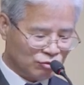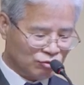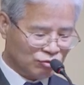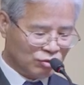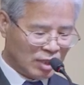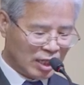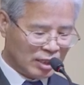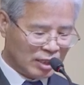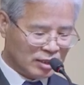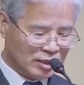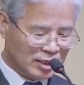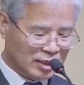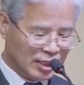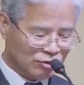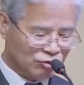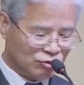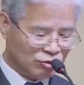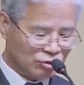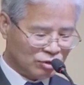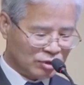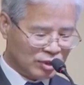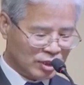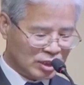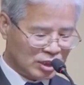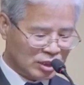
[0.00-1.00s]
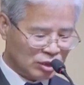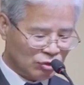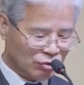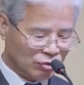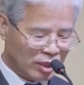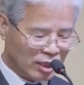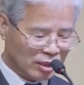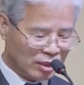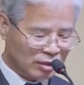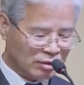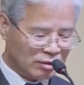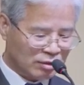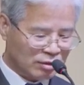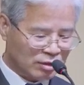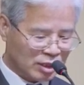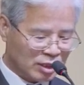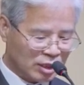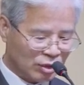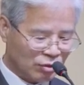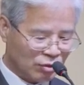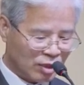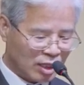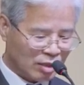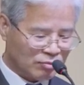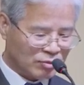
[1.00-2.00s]
누가는 예수 그리스도의
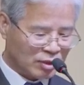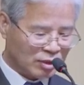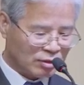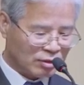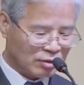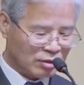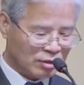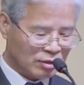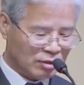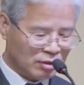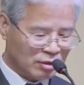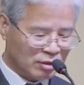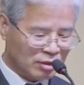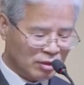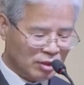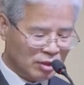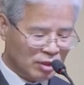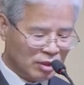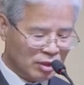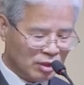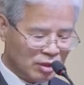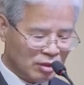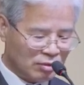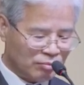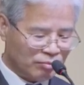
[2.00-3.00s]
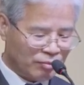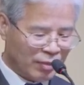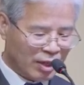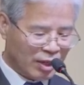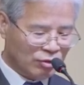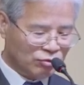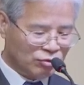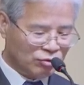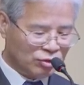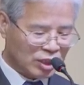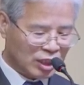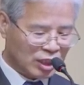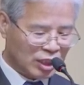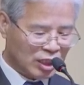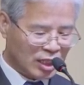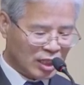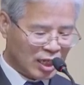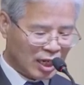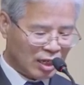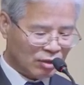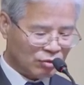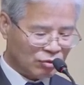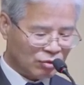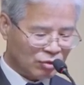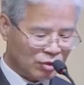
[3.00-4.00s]
행적을 기록하면서 매우
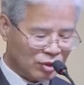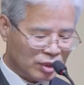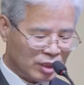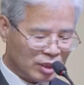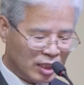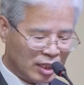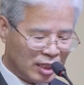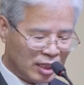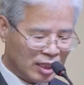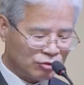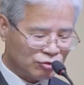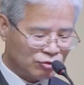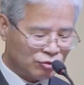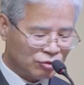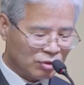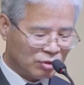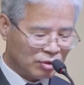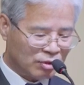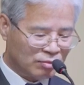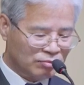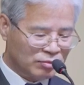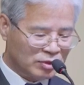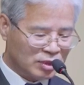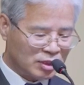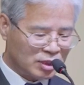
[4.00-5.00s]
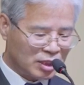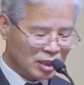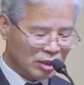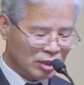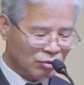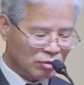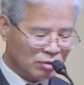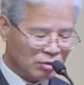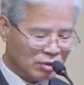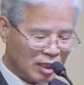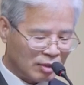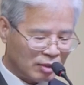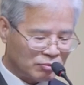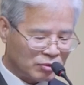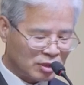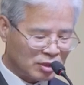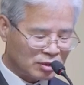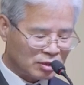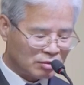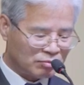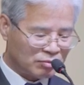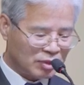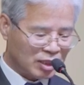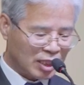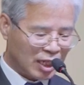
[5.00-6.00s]
기이하고 이해할 수 없는 기록을
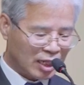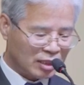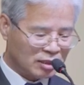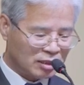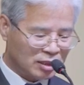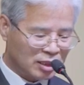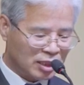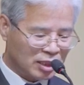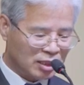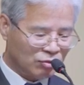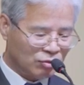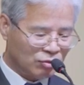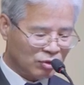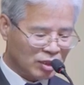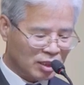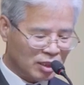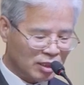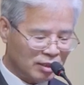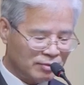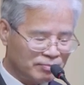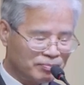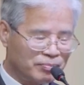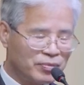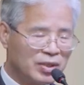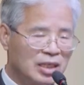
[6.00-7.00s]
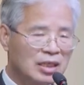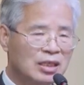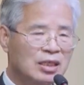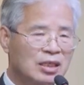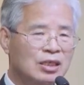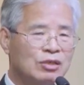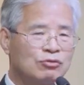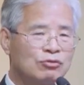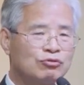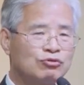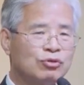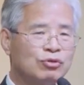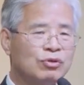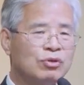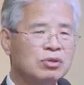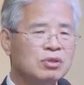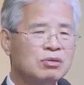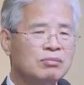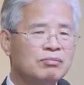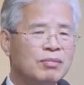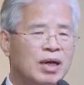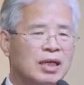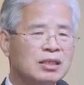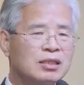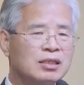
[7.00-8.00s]
남겼습니다. 그 기록이
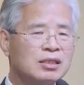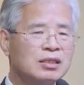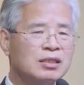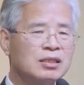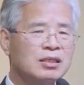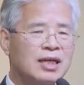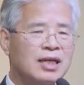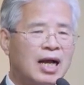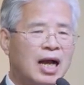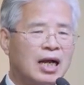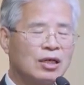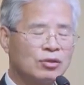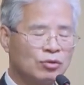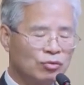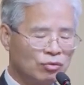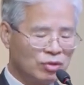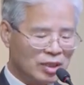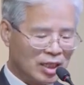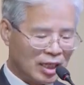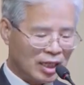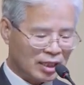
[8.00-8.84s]
구원받은 강도